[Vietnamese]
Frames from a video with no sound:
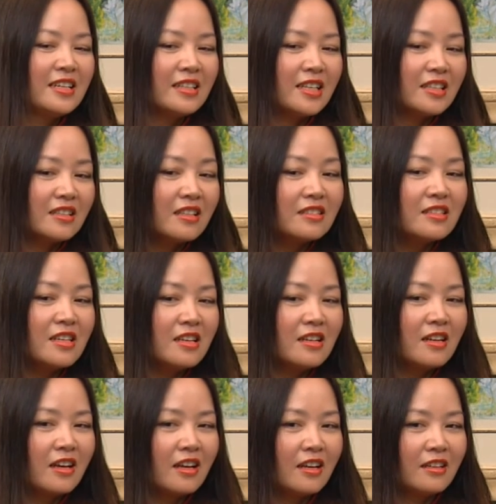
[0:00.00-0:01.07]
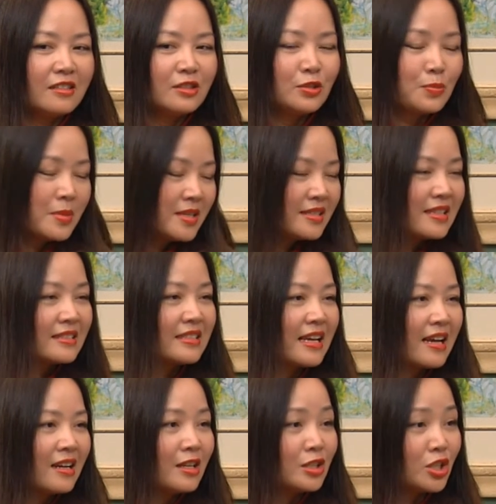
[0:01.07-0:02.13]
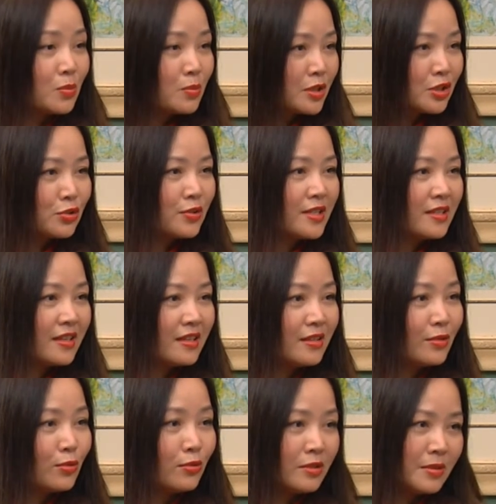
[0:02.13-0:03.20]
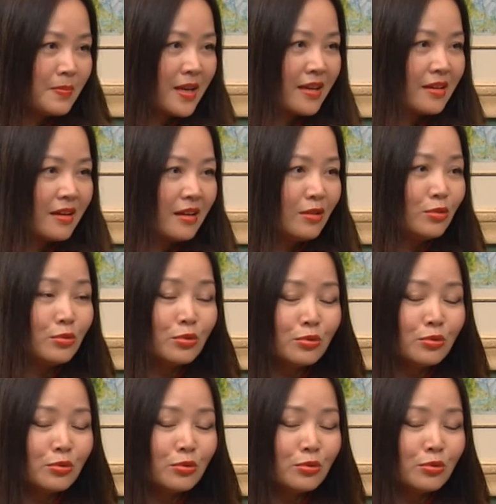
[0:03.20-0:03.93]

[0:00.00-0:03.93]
thì tất nhiên là chúc biết chắc chắn là trong cái suy nghĩ của người mẹ đó luôn